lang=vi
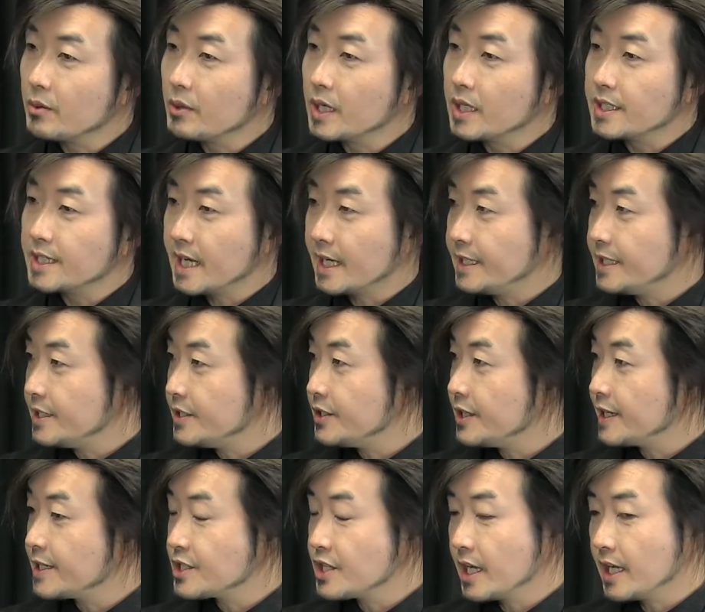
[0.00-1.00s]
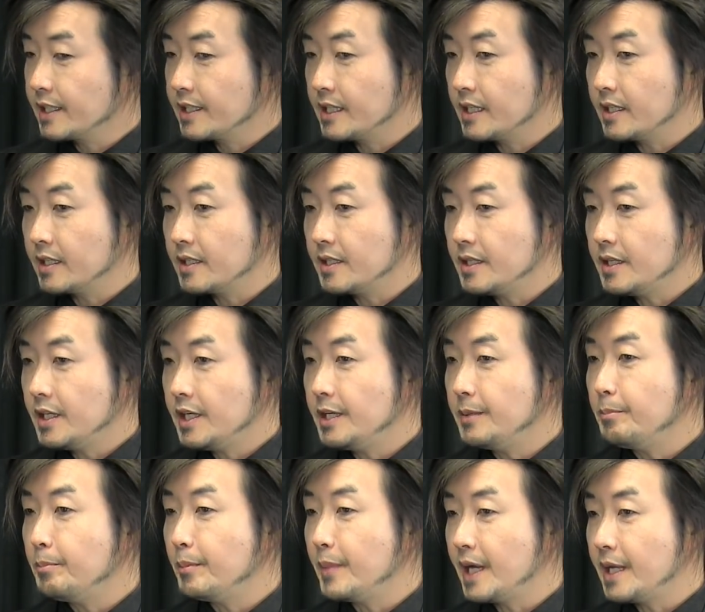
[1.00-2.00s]
qua đã đi dành ra thì
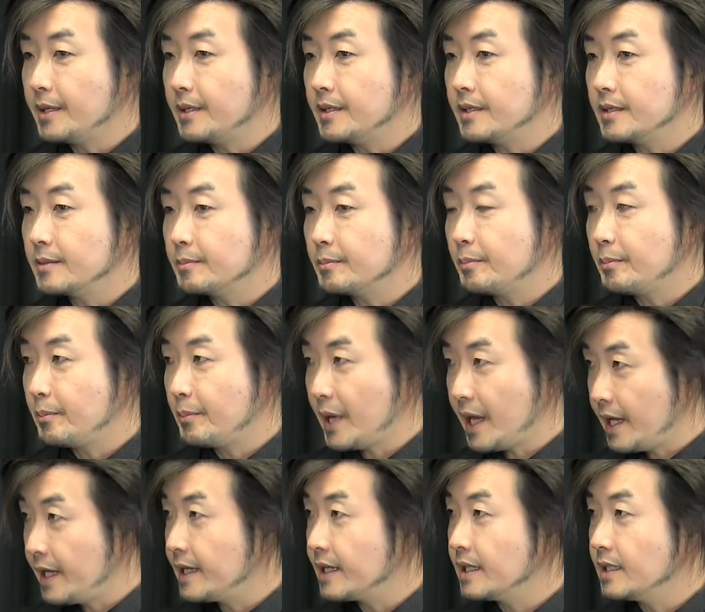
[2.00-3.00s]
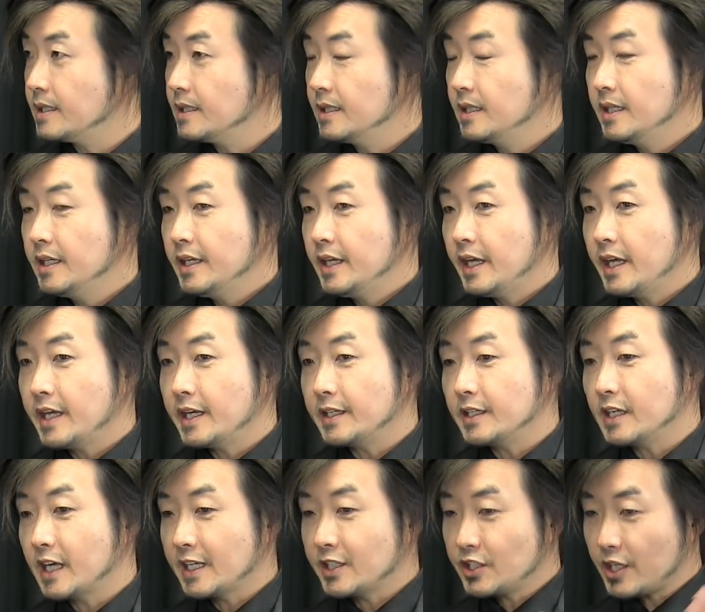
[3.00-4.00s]
ít men bé na
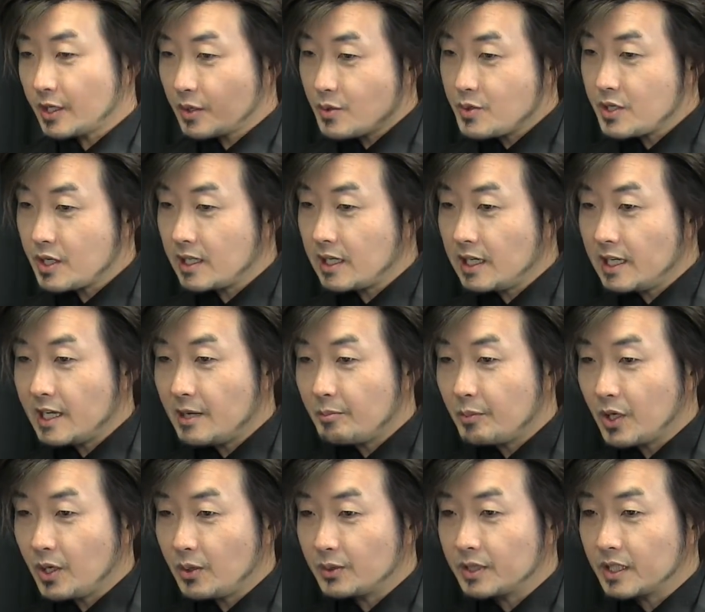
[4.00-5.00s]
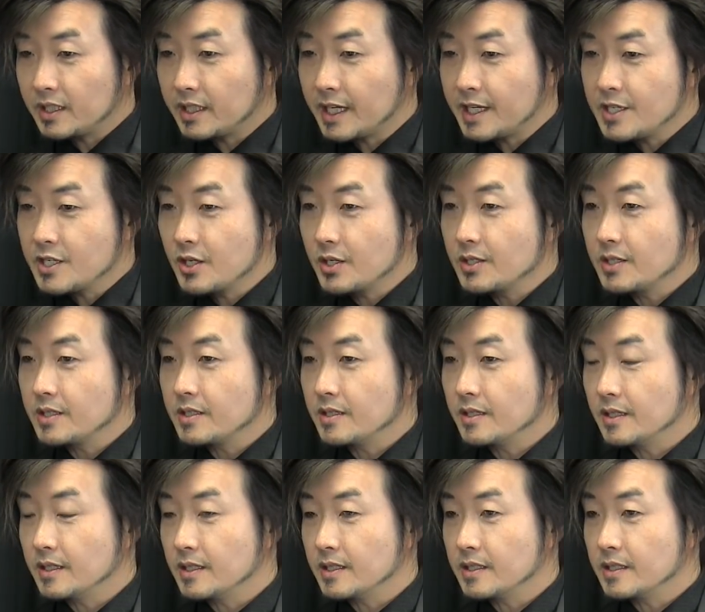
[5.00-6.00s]
em hạt chỉ không chịu lấy liệp lo hồn nên tên cho
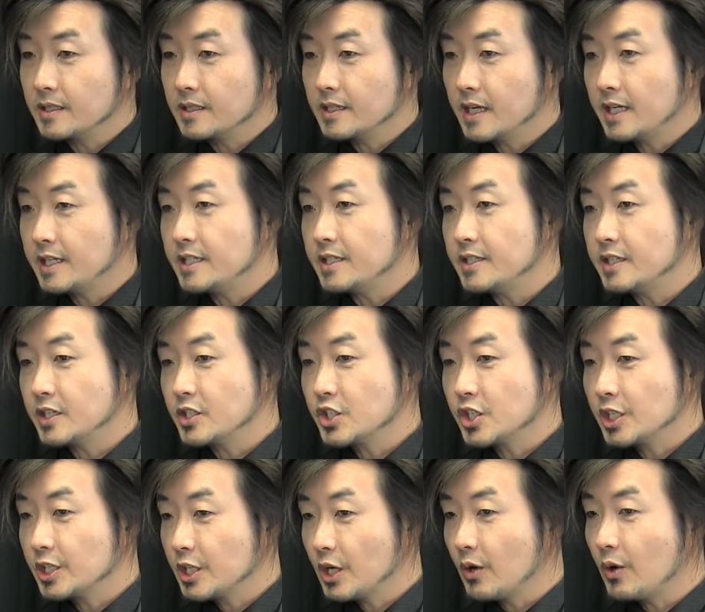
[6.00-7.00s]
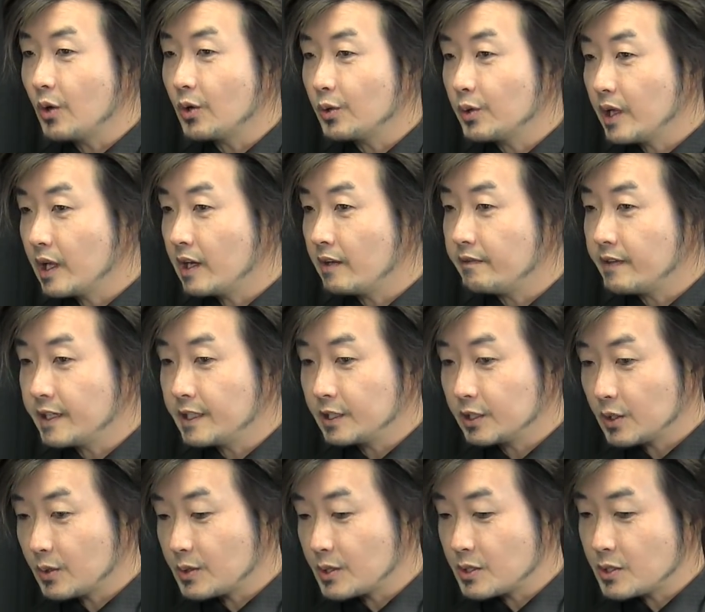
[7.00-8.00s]
đã đi dành xin tàu lô
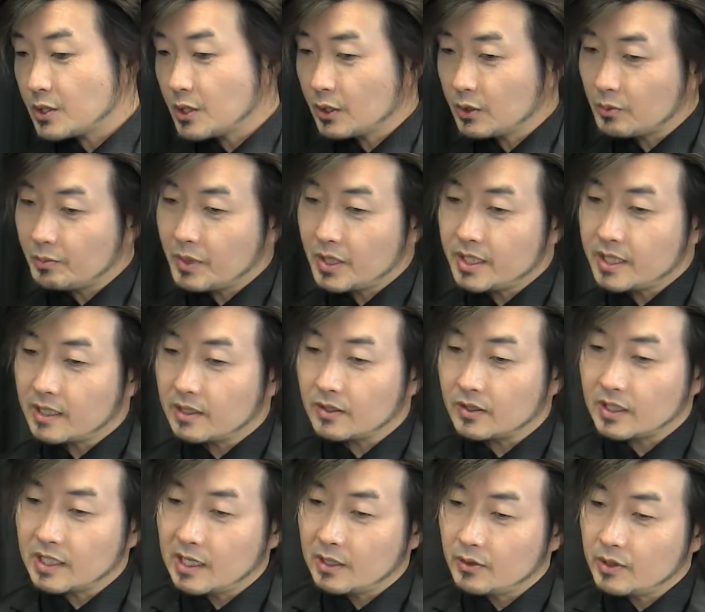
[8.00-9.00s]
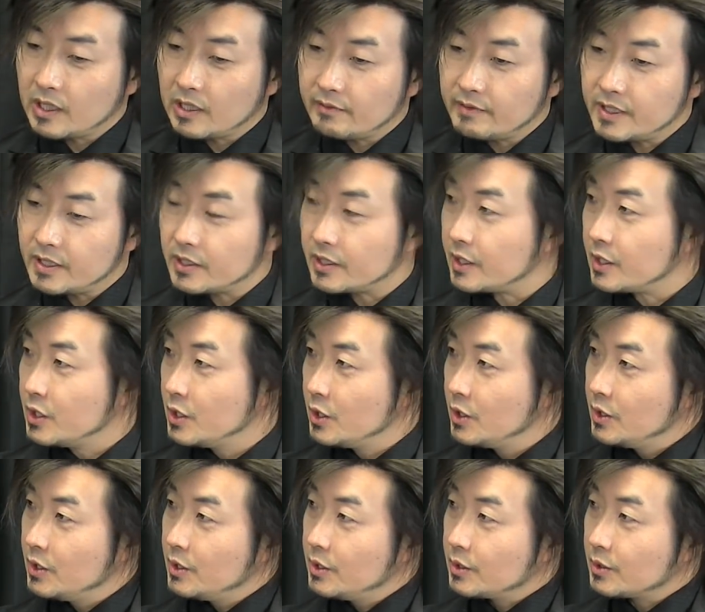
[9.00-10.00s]
elevator thôi nữa cho tụi bọn nhà lòng ga lô elevator
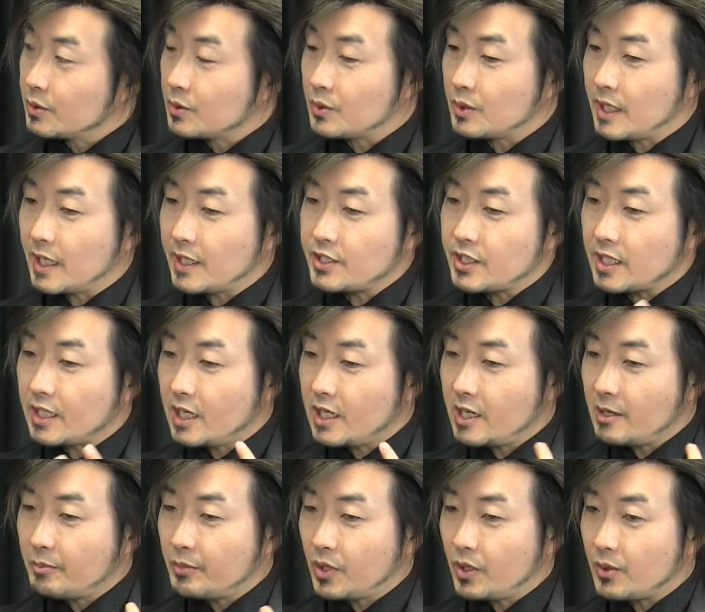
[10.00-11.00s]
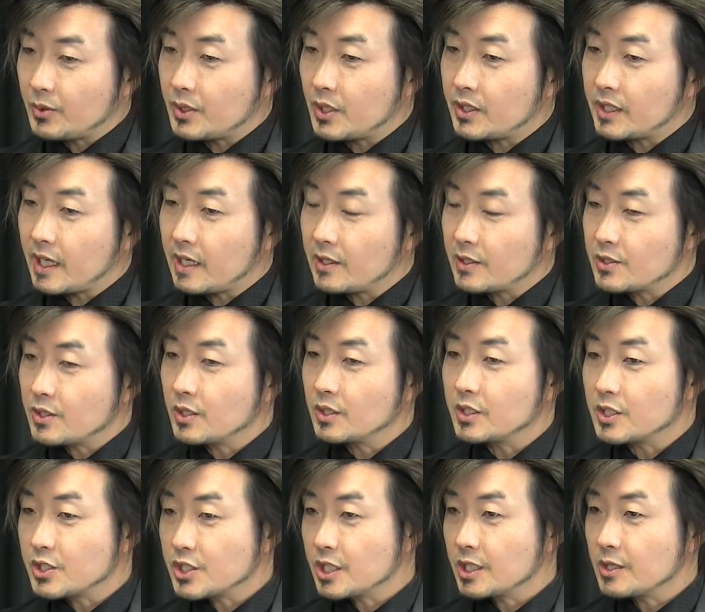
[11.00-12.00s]
tuần hạt chỉ lấy liệp lo hồn nên tên lòng trong
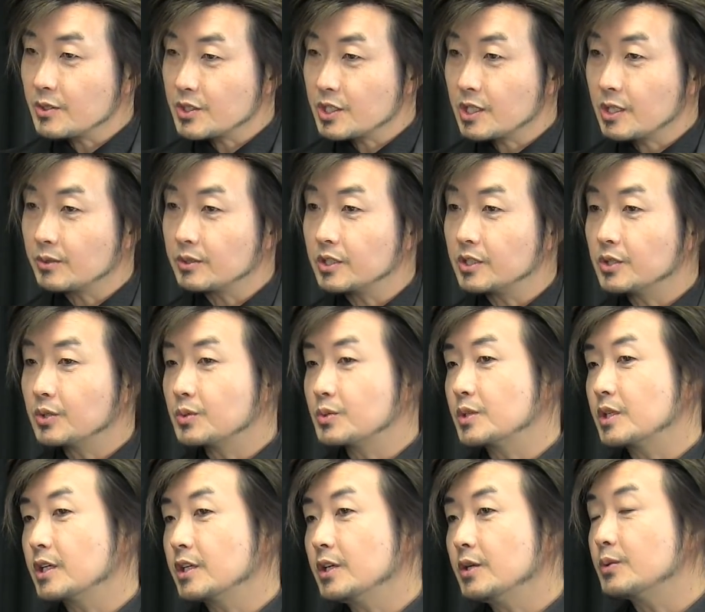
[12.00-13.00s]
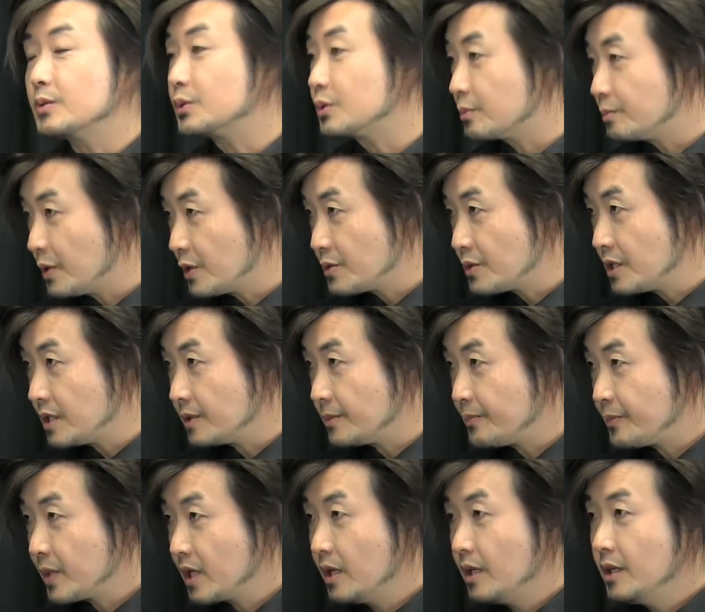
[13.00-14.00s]
người xin tàu xin tàu thì tuần tới giờ cụ tụi phong dự
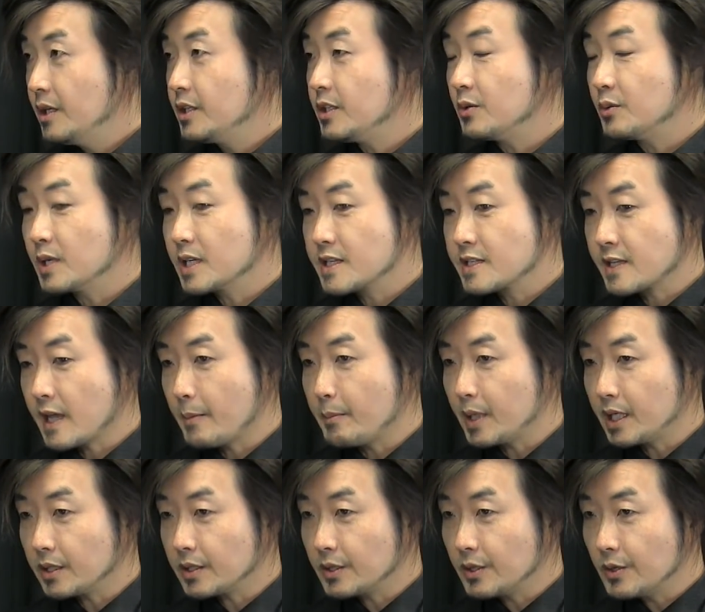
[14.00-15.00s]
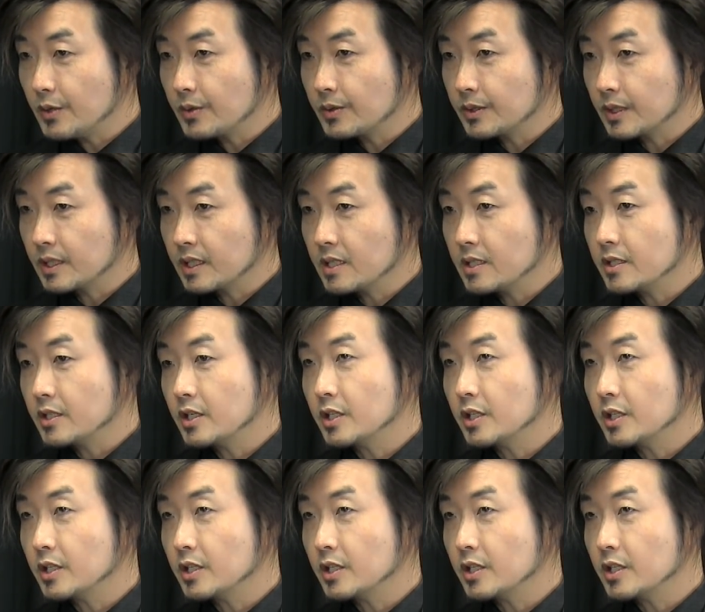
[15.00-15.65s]
nếu họ Simon Cook nó là nếu